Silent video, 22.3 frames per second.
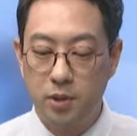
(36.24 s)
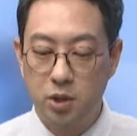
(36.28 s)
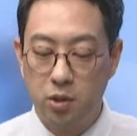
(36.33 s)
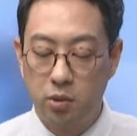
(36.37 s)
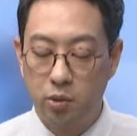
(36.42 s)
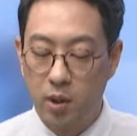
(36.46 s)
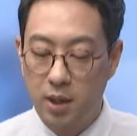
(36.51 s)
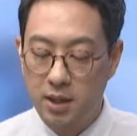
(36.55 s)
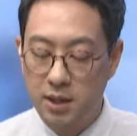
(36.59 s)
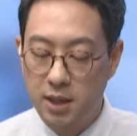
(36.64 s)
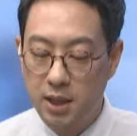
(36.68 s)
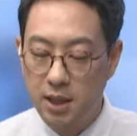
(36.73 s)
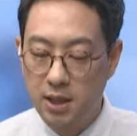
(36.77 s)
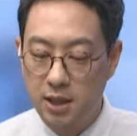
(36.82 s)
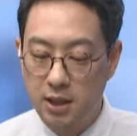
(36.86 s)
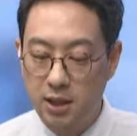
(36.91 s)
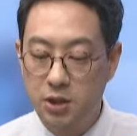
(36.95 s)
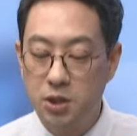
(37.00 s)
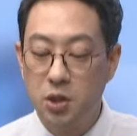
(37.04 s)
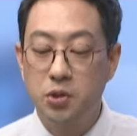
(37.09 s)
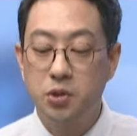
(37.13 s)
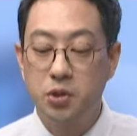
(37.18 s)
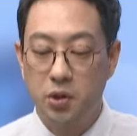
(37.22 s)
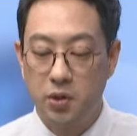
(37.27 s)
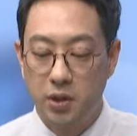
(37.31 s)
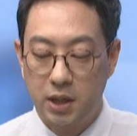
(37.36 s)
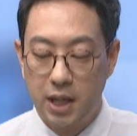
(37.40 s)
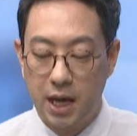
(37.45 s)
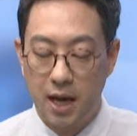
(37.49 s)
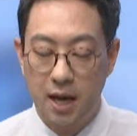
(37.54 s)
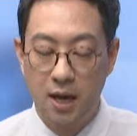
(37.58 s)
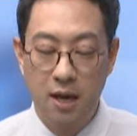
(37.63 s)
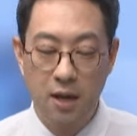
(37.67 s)
저는 굉장히
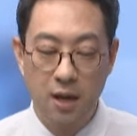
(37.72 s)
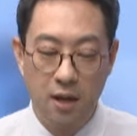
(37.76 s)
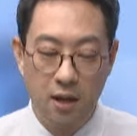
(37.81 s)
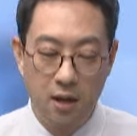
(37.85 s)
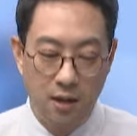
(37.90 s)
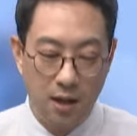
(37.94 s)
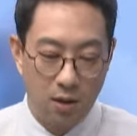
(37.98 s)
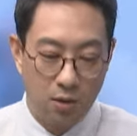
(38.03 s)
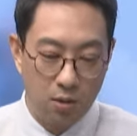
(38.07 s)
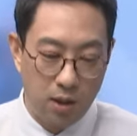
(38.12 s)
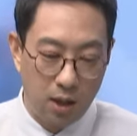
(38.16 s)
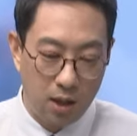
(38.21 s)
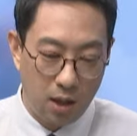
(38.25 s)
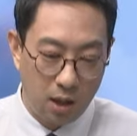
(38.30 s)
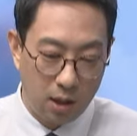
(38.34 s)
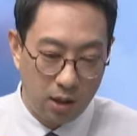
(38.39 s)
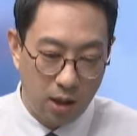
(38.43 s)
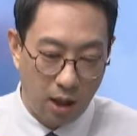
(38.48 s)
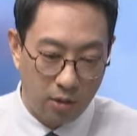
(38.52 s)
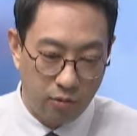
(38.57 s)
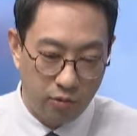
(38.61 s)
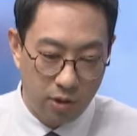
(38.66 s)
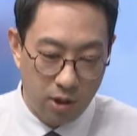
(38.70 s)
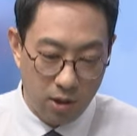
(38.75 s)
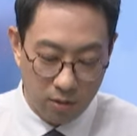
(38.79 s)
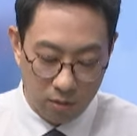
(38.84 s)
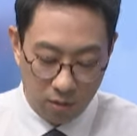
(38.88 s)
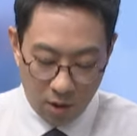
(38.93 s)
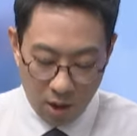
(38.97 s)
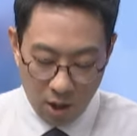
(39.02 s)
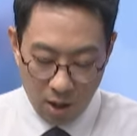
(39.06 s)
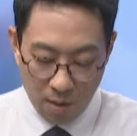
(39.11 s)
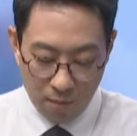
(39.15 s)
긍정적이다라고 생각이 되고요.
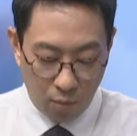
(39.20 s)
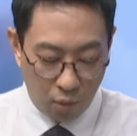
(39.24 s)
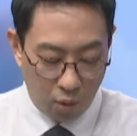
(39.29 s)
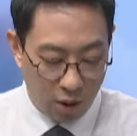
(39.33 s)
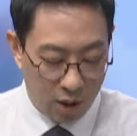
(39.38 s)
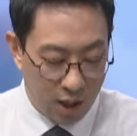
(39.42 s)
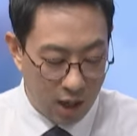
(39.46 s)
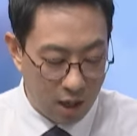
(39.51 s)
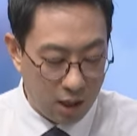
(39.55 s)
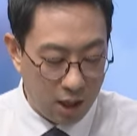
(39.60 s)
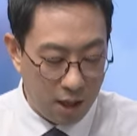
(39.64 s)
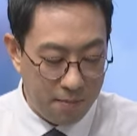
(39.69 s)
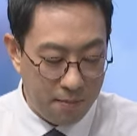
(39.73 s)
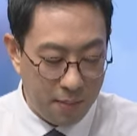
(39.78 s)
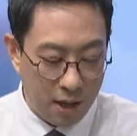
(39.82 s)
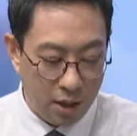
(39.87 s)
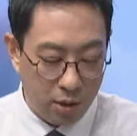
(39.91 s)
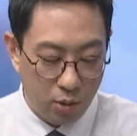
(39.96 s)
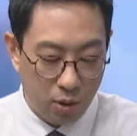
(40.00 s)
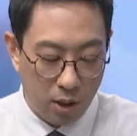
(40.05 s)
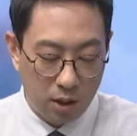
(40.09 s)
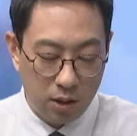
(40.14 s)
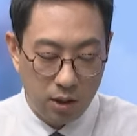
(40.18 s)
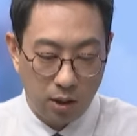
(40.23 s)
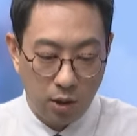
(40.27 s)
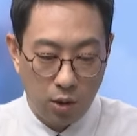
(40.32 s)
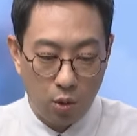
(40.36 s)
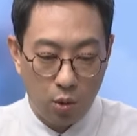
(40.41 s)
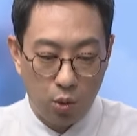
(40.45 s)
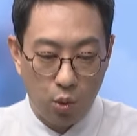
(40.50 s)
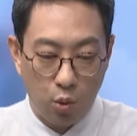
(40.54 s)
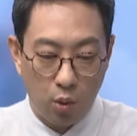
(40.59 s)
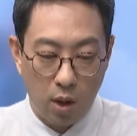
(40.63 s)
뭐 리가켄바이오 같은
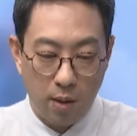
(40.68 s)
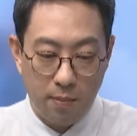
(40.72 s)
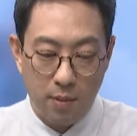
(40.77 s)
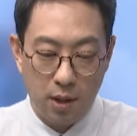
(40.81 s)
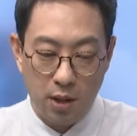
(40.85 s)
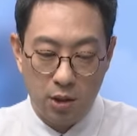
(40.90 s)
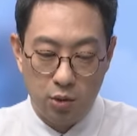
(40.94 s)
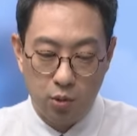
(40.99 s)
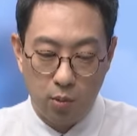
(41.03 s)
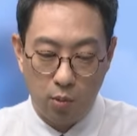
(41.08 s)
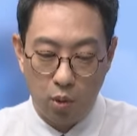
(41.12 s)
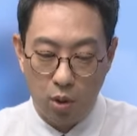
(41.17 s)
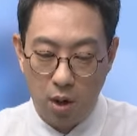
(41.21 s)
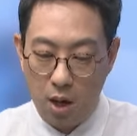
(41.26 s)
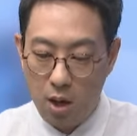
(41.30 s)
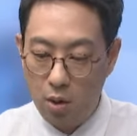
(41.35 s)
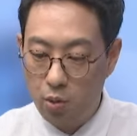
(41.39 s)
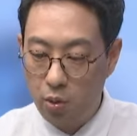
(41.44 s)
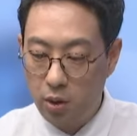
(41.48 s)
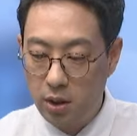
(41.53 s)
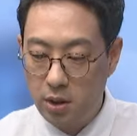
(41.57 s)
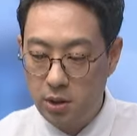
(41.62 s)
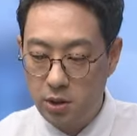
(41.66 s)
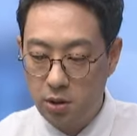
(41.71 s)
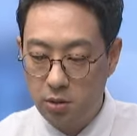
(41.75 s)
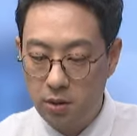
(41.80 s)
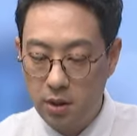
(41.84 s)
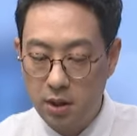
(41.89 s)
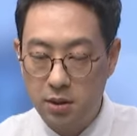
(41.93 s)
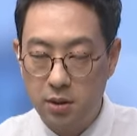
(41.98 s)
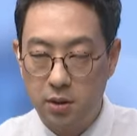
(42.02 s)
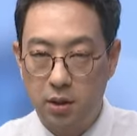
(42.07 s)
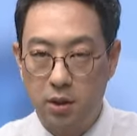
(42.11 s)
경우도 오랜만에 좀 올라오고 있죠.
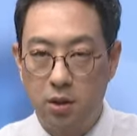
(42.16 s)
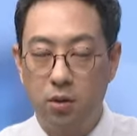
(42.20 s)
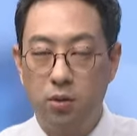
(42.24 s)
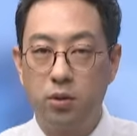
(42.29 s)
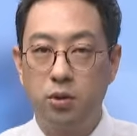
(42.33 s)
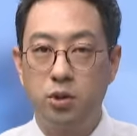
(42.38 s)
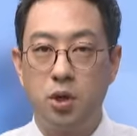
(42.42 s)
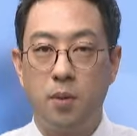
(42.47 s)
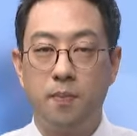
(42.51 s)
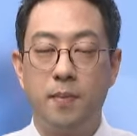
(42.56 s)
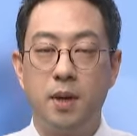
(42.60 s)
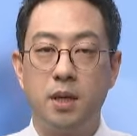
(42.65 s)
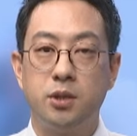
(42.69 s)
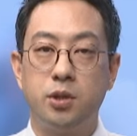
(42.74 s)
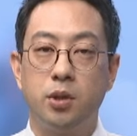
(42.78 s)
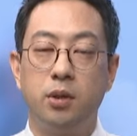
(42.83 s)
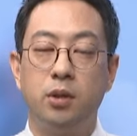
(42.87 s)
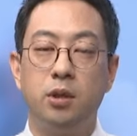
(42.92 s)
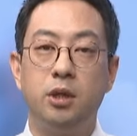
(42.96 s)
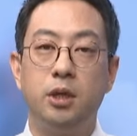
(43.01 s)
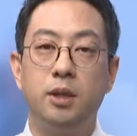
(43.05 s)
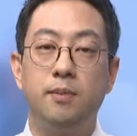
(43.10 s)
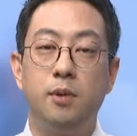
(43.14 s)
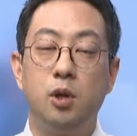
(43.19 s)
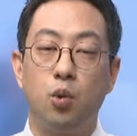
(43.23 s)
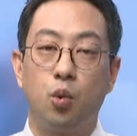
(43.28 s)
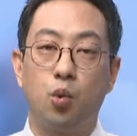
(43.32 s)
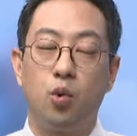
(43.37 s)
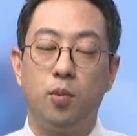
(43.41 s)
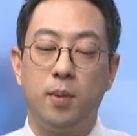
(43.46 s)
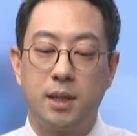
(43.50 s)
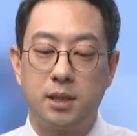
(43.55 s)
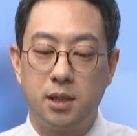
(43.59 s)
그래서 이런 전반적인 흐름을
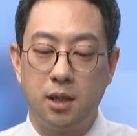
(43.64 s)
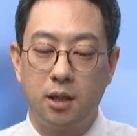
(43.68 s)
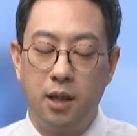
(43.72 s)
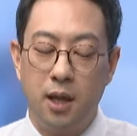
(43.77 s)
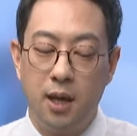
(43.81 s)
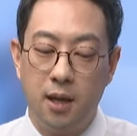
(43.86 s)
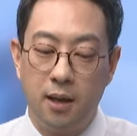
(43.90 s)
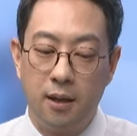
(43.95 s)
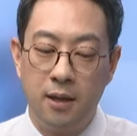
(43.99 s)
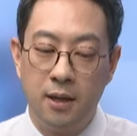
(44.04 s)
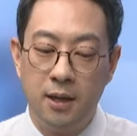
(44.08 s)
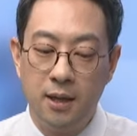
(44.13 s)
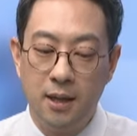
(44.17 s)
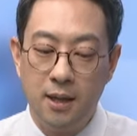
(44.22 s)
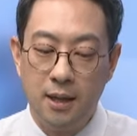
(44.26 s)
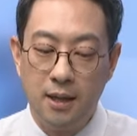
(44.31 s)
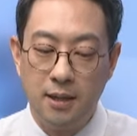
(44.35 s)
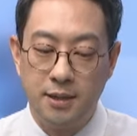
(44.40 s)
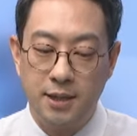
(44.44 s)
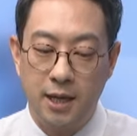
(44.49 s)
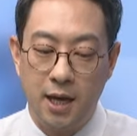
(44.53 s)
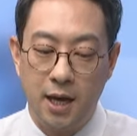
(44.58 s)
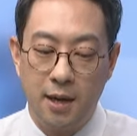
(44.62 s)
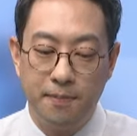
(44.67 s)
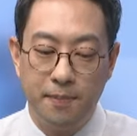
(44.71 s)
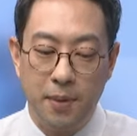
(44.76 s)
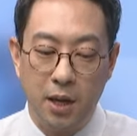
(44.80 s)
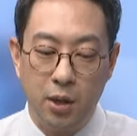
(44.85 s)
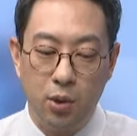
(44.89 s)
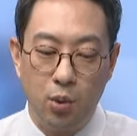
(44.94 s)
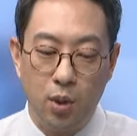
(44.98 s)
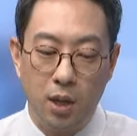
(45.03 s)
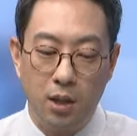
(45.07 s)
놓고 봤을 때
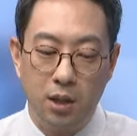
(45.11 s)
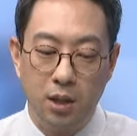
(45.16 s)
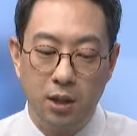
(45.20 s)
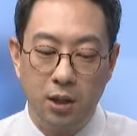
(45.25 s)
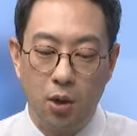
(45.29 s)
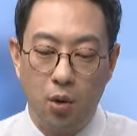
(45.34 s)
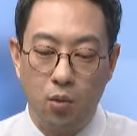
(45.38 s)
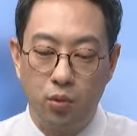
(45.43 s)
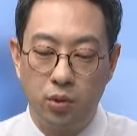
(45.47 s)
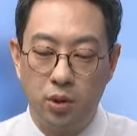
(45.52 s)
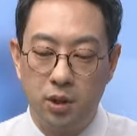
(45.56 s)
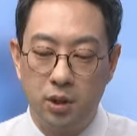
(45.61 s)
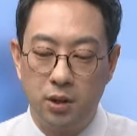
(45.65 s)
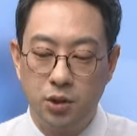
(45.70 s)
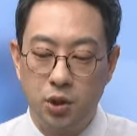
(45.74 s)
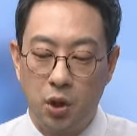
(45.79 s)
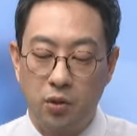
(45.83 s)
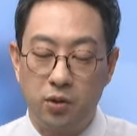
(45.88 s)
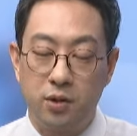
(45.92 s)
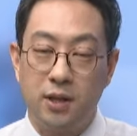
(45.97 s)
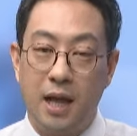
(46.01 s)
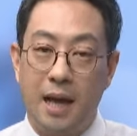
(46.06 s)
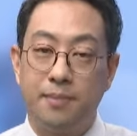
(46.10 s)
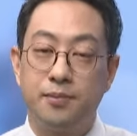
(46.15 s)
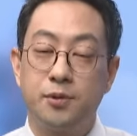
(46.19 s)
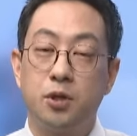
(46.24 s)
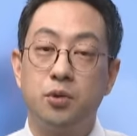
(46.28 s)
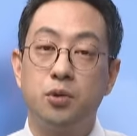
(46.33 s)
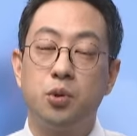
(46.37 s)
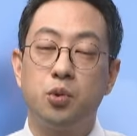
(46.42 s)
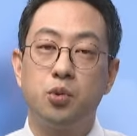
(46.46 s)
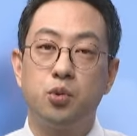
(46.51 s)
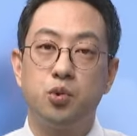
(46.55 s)
제약바이오 같은 경우는 저는
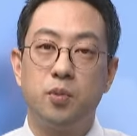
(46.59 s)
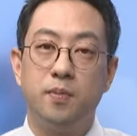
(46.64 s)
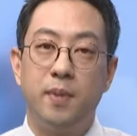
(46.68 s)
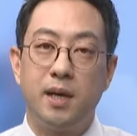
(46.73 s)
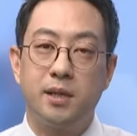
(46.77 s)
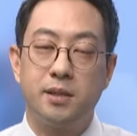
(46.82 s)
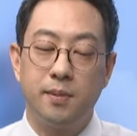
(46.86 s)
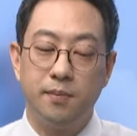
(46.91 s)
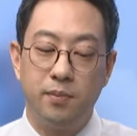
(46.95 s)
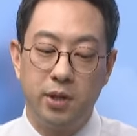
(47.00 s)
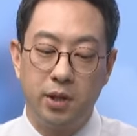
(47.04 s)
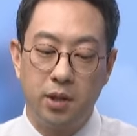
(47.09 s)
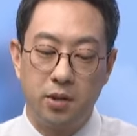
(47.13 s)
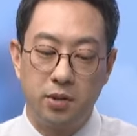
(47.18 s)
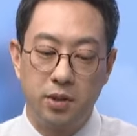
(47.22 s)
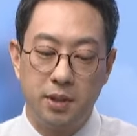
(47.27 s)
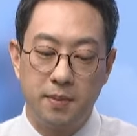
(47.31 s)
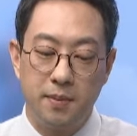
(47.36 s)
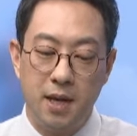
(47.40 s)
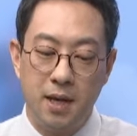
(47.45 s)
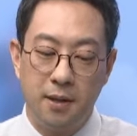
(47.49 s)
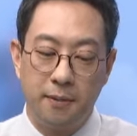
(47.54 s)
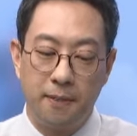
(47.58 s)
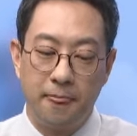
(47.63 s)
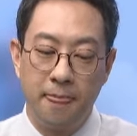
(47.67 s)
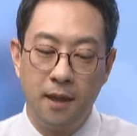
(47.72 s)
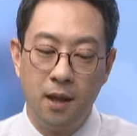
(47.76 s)
앞서서도 좀 말씀드렸지만